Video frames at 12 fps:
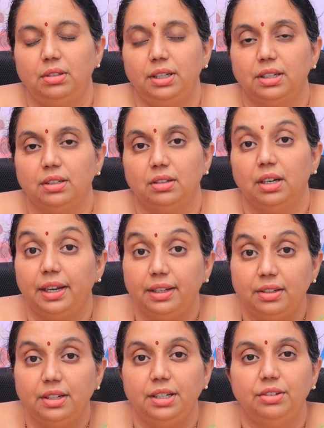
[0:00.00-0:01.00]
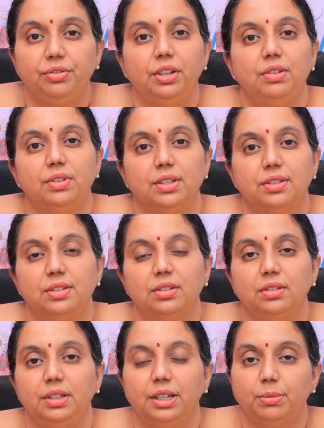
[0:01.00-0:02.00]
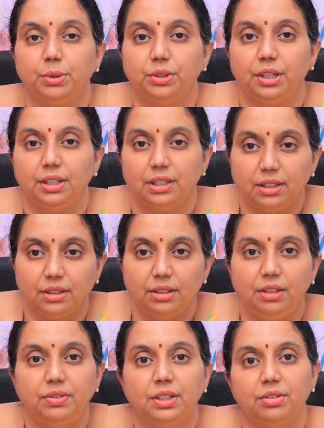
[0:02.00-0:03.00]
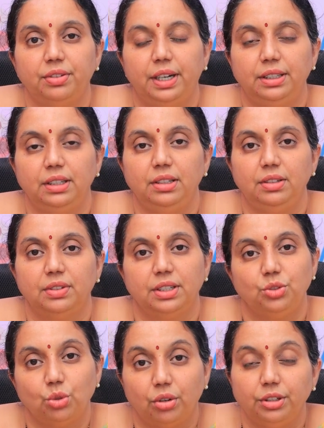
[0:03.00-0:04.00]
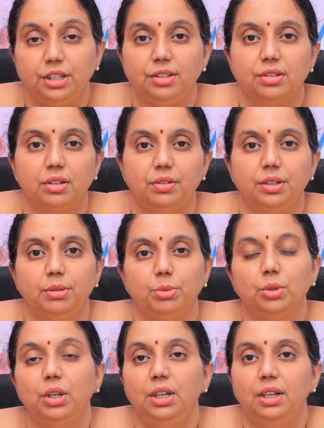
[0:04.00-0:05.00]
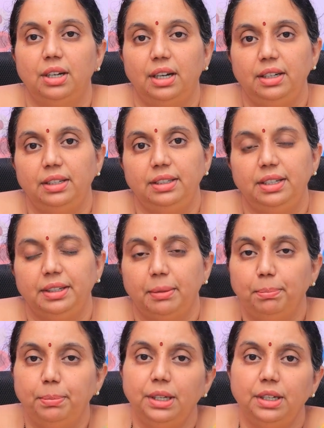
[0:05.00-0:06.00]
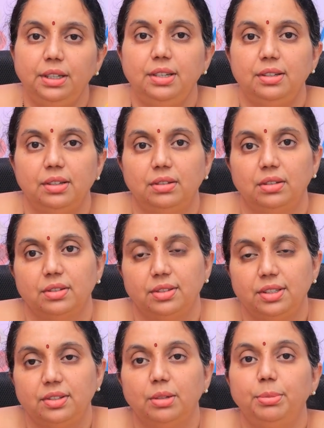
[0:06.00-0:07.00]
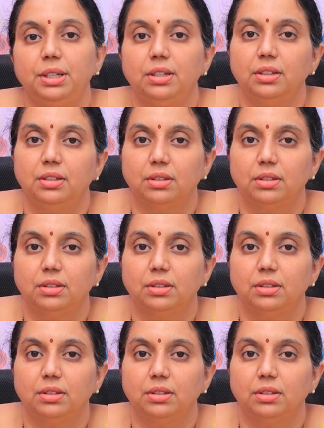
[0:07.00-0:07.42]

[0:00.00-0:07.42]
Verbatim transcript: లైక్ హై గ్రేడ్ ఫీవర్స్ లేకపోతే ఏదైనా లివర్ ఫ్యాటీ లివర్ జాండీస్ రావడము అలాంటి టెంపరీ సిస్టమిక్